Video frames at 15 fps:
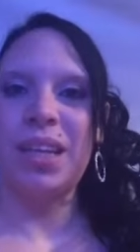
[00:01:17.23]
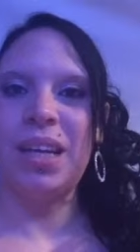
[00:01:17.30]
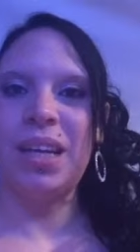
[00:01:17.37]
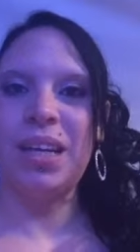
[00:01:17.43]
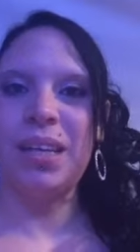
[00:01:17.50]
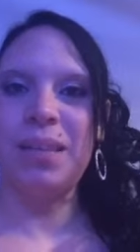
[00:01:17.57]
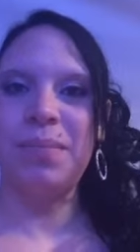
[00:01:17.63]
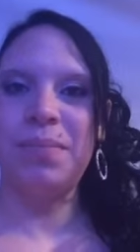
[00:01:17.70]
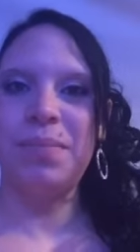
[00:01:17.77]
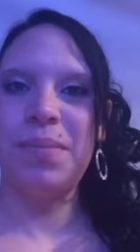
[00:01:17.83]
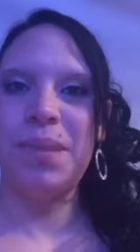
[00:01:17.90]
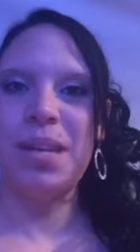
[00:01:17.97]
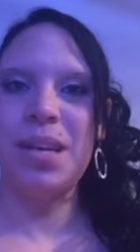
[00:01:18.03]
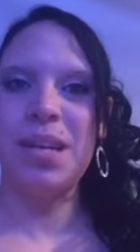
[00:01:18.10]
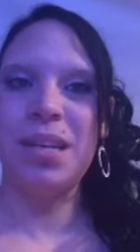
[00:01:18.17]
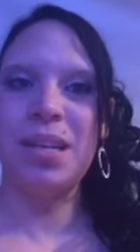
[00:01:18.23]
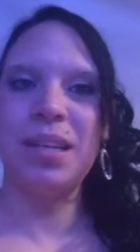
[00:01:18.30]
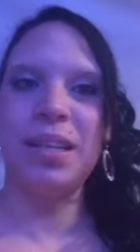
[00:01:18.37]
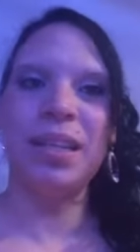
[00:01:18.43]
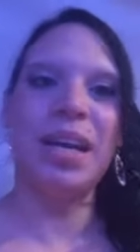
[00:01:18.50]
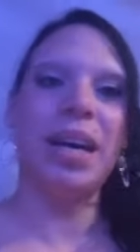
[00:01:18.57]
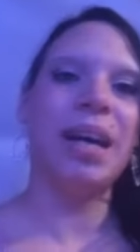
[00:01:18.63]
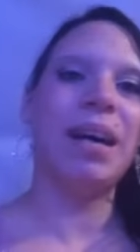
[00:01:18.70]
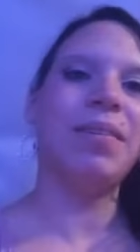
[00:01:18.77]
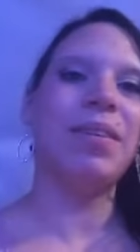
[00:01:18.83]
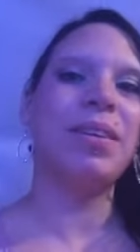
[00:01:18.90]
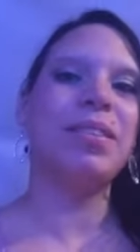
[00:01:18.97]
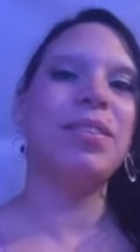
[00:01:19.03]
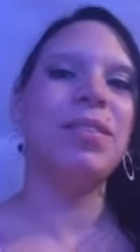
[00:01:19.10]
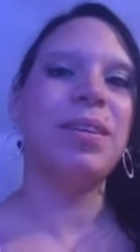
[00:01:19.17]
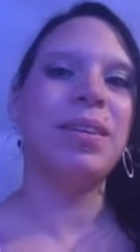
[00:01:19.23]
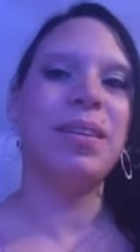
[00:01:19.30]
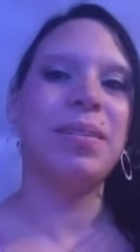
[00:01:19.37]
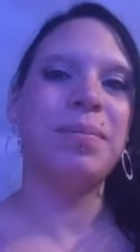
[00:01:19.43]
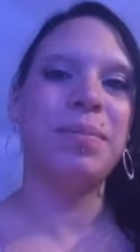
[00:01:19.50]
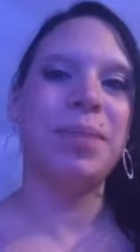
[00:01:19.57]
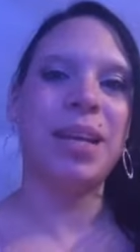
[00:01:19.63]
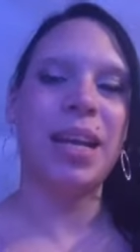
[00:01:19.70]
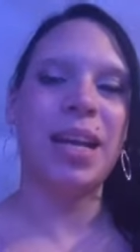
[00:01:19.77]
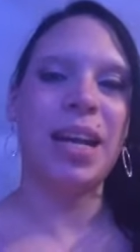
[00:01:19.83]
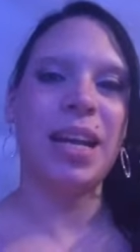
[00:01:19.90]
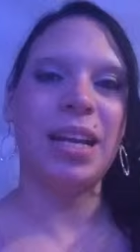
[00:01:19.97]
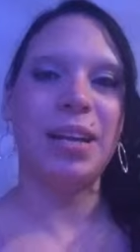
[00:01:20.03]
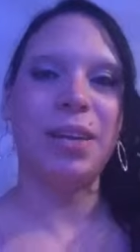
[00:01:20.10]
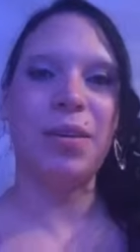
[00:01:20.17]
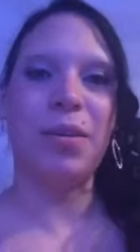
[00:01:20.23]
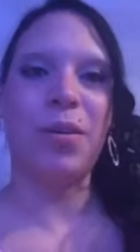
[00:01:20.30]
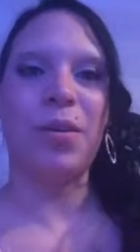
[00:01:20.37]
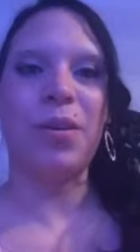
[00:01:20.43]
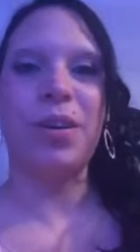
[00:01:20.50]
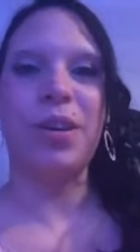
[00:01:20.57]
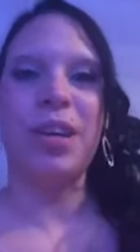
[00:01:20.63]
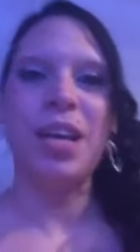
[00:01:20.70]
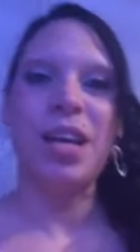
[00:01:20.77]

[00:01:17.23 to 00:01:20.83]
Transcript: Ähm, ja, was ähm, kann er denn noch?